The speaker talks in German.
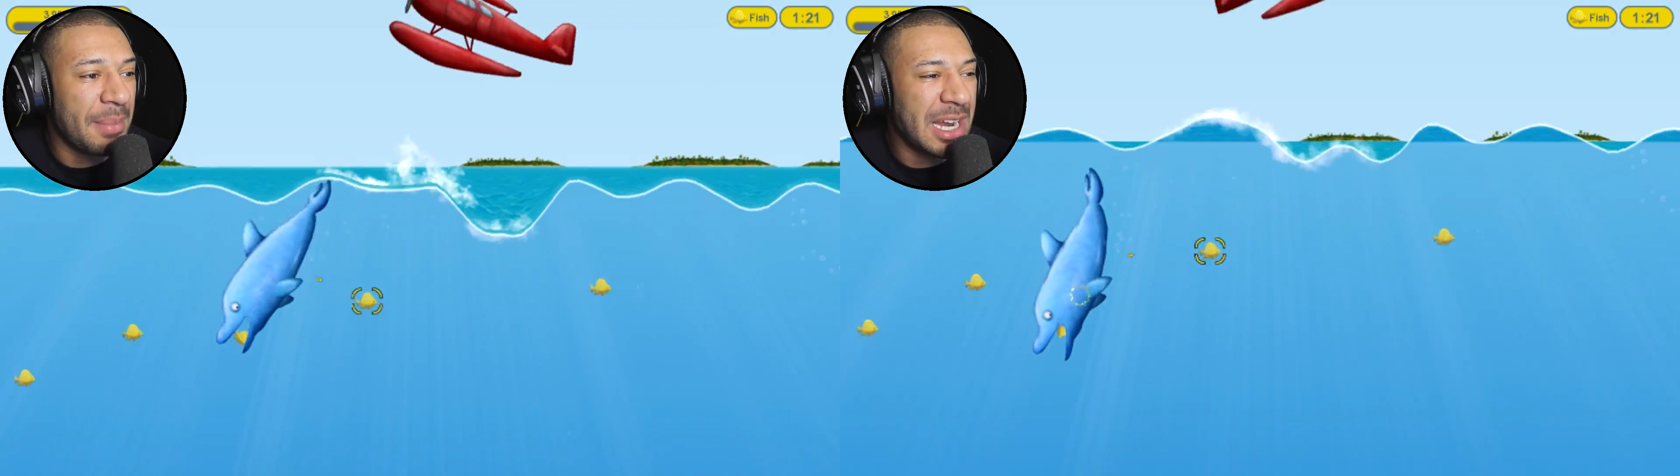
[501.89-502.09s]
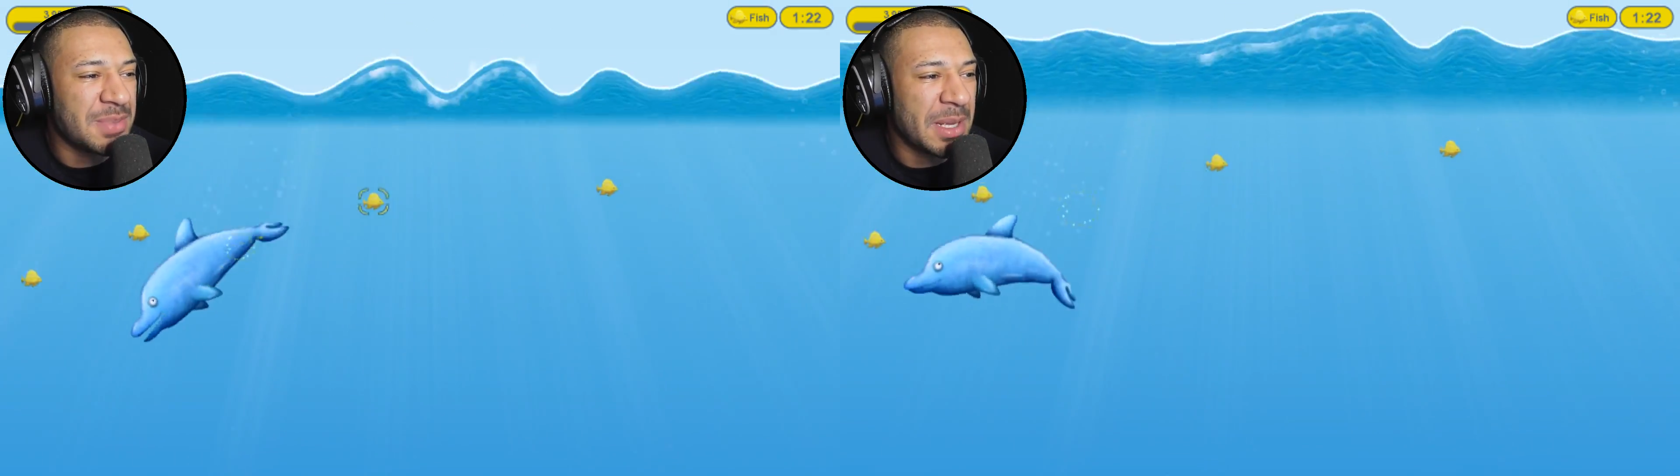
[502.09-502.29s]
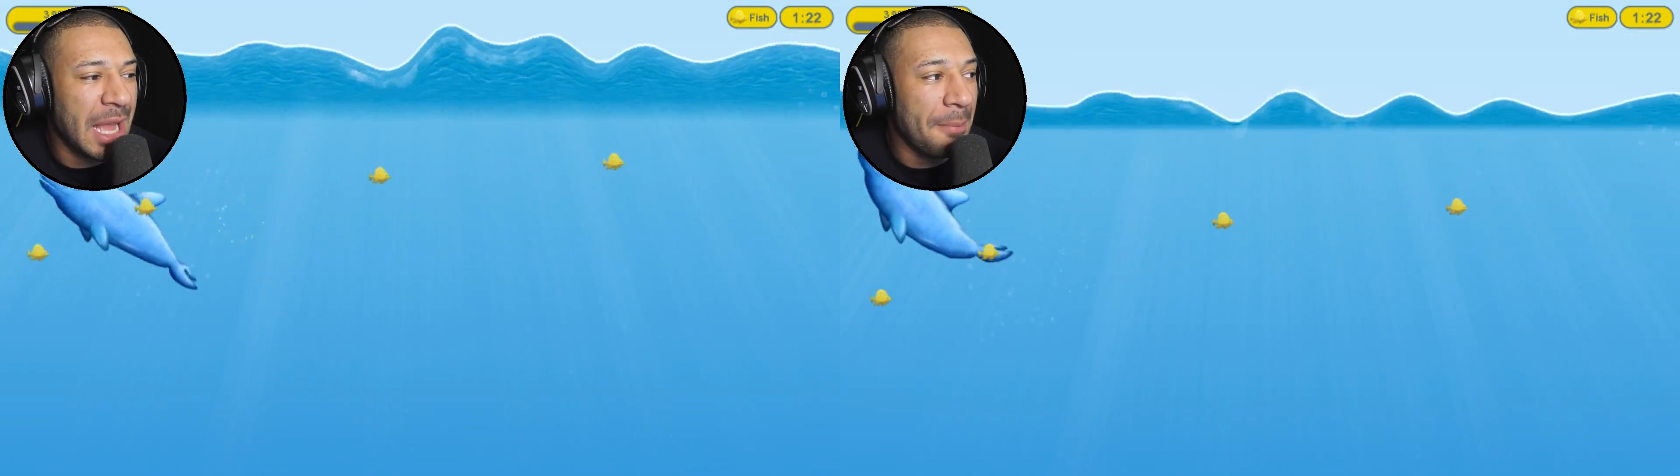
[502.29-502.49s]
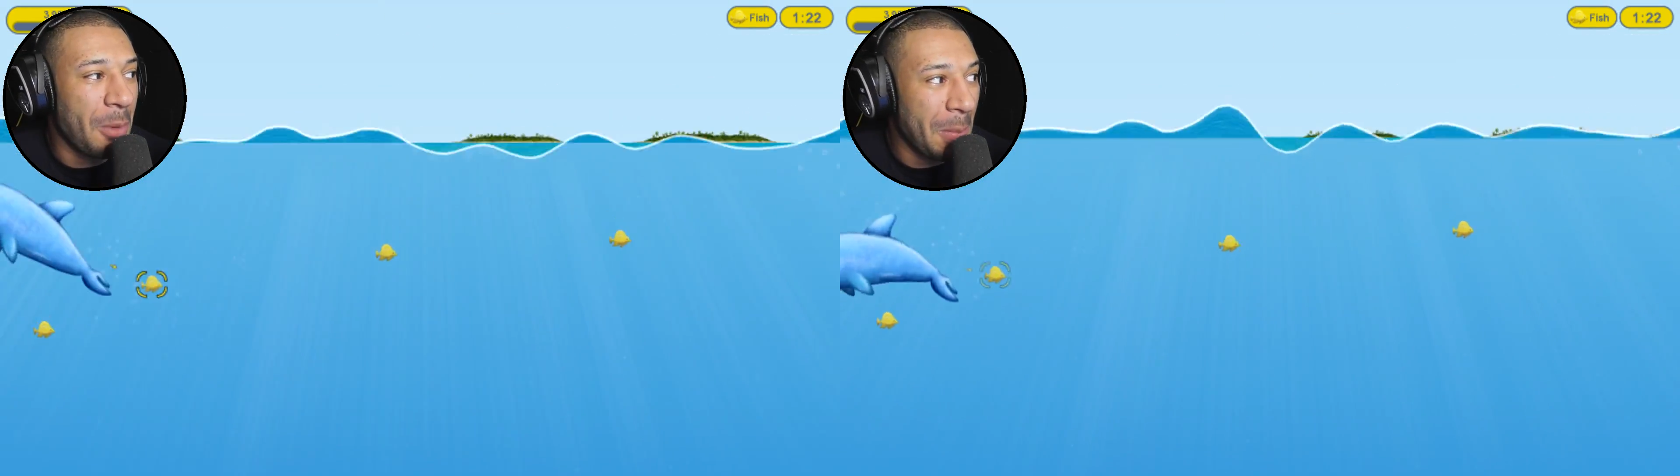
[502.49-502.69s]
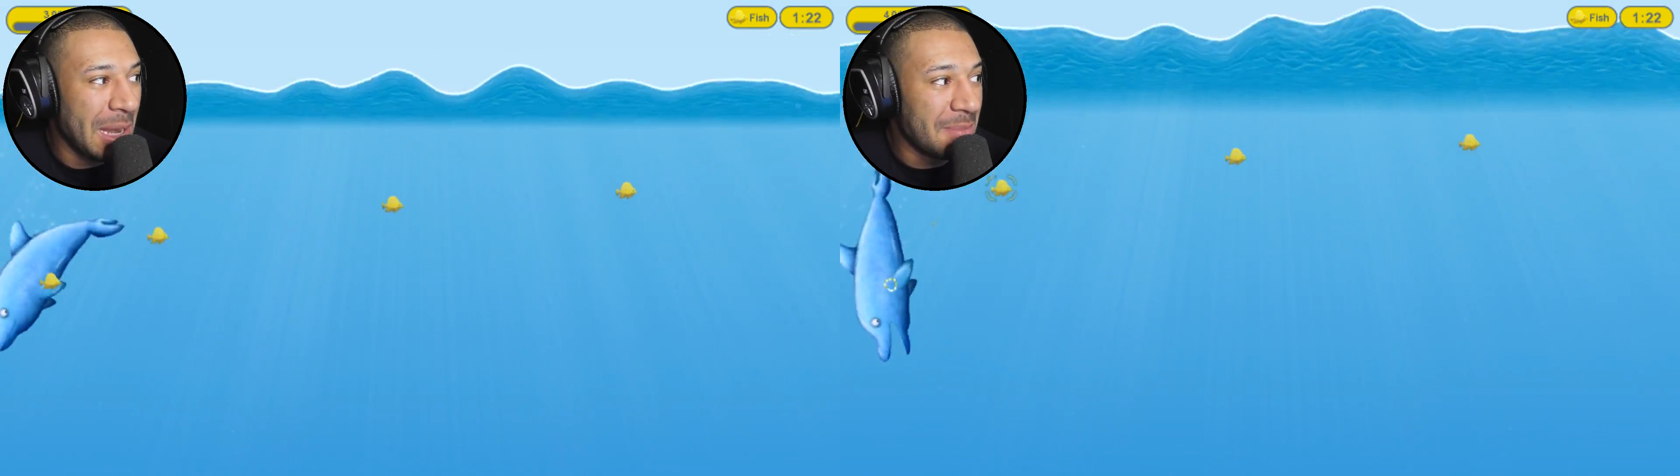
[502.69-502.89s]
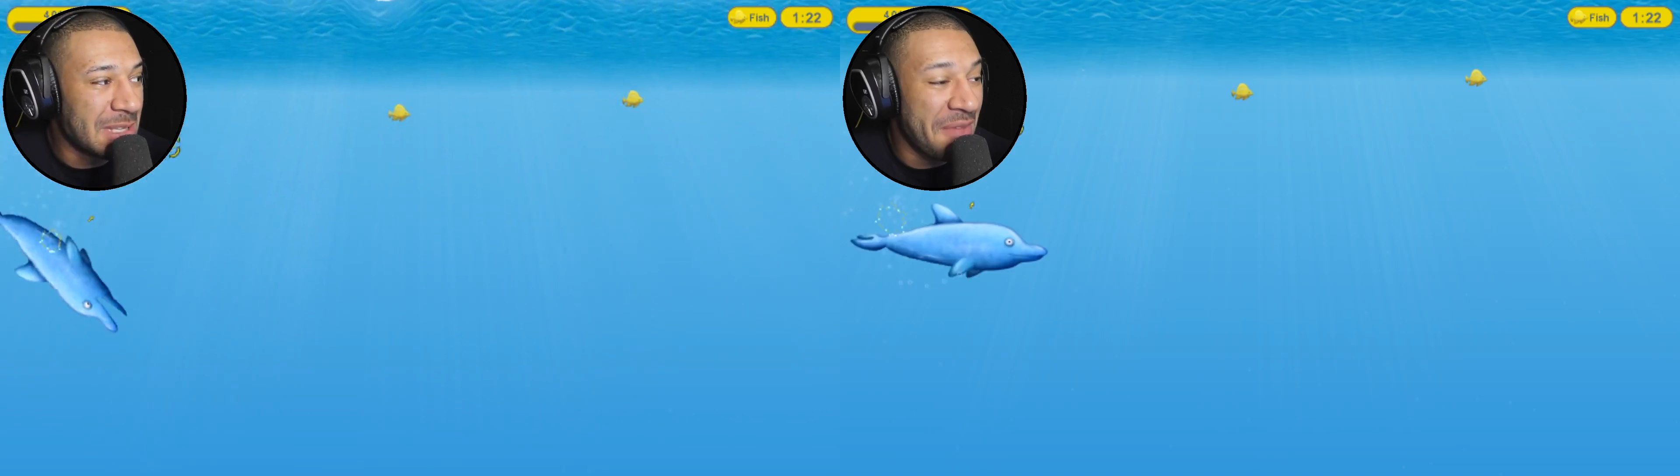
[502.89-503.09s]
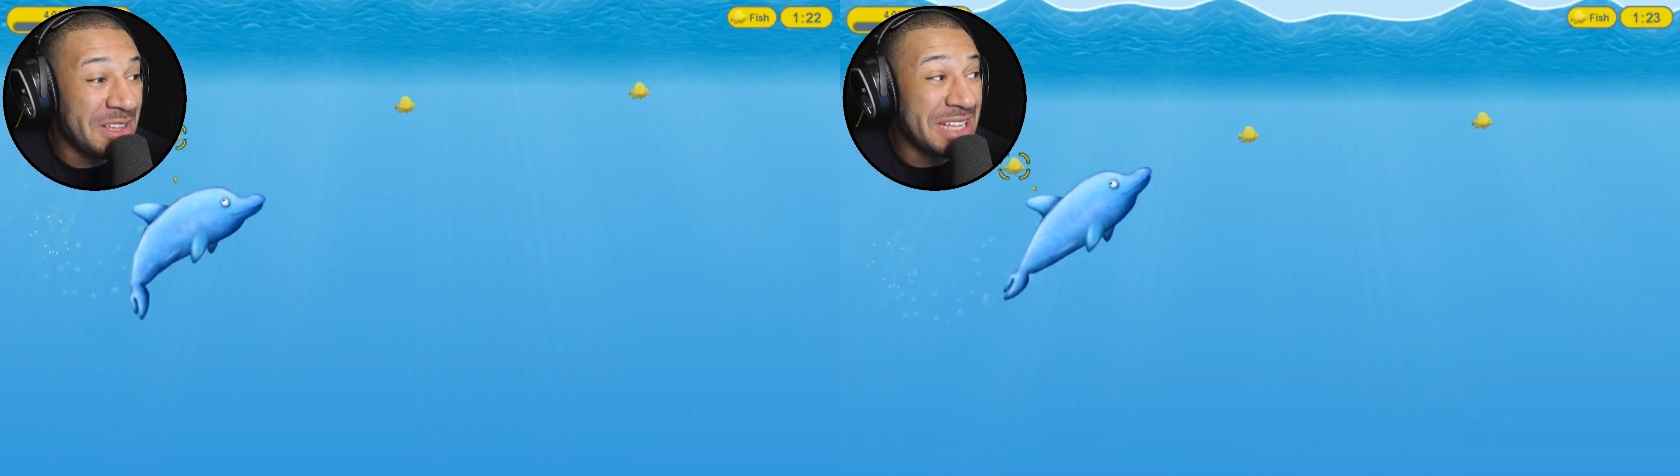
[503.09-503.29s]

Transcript: aber das wird kein Problem sein.